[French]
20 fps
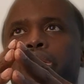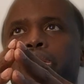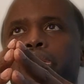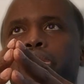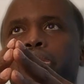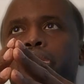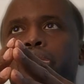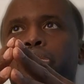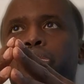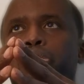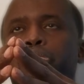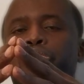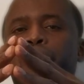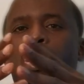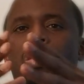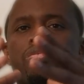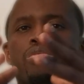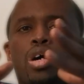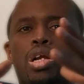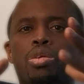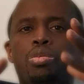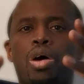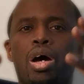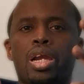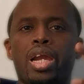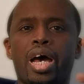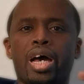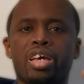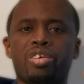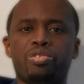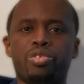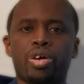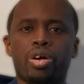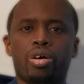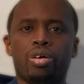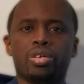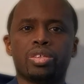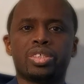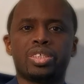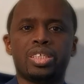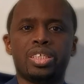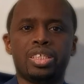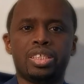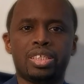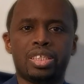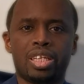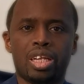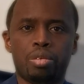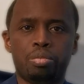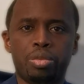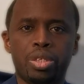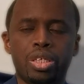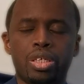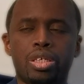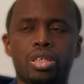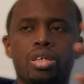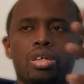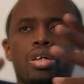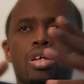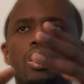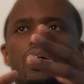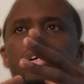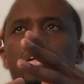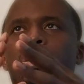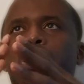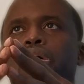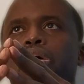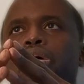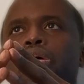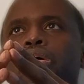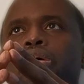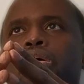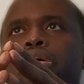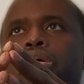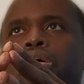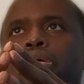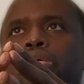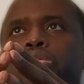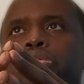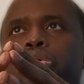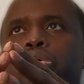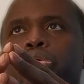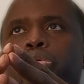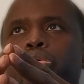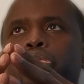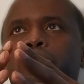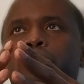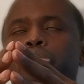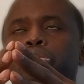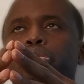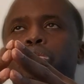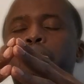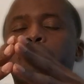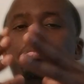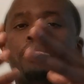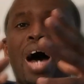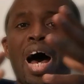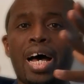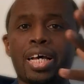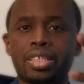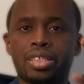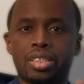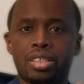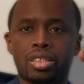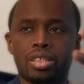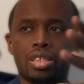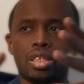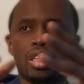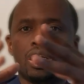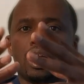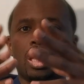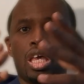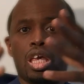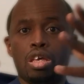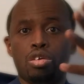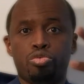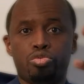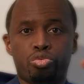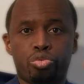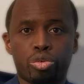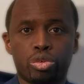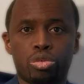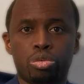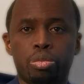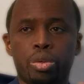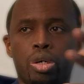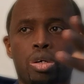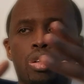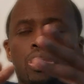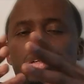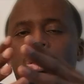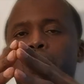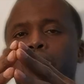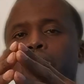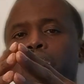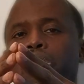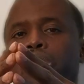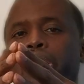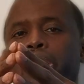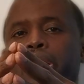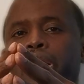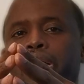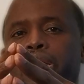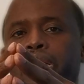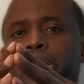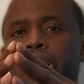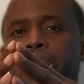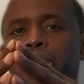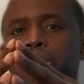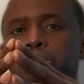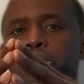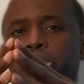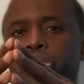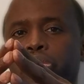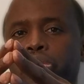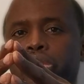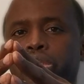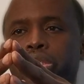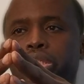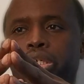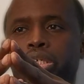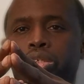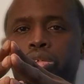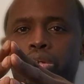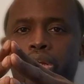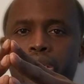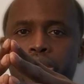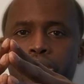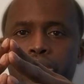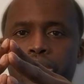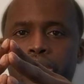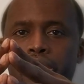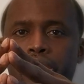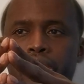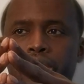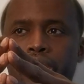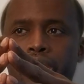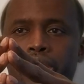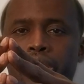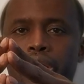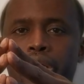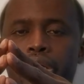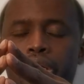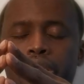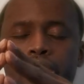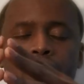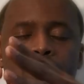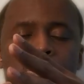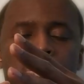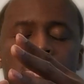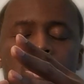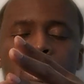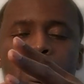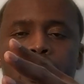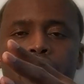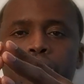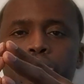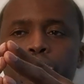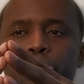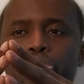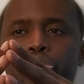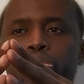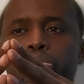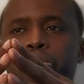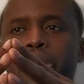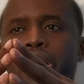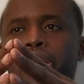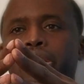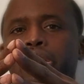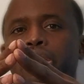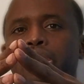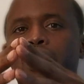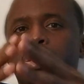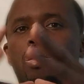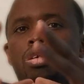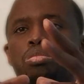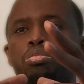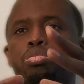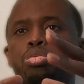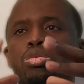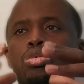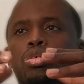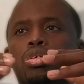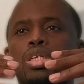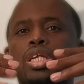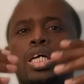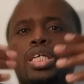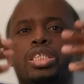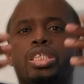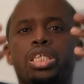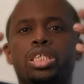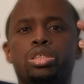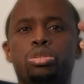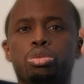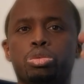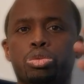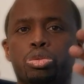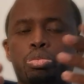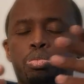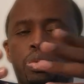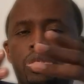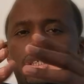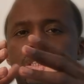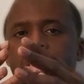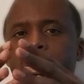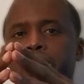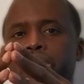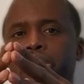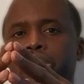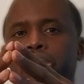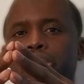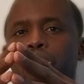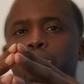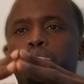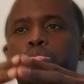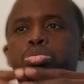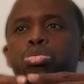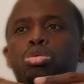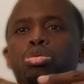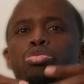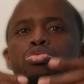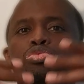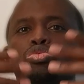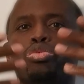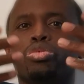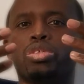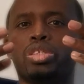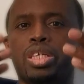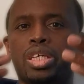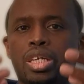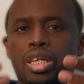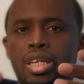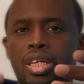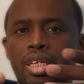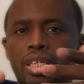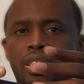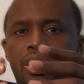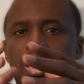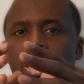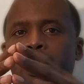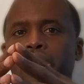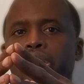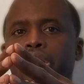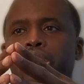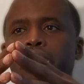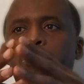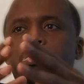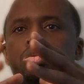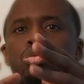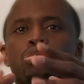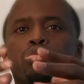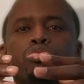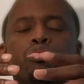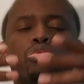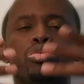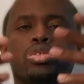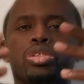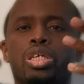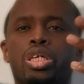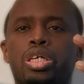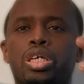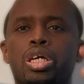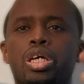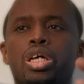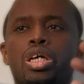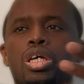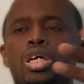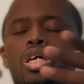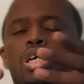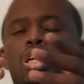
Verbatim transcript: euh, de faire valoir la référence islamique euh, en tant que base et fondement auquel adhère la majorité de la société, des sociétés musulmanes pour la gestion du politique, pour fonder l'État et pour fonder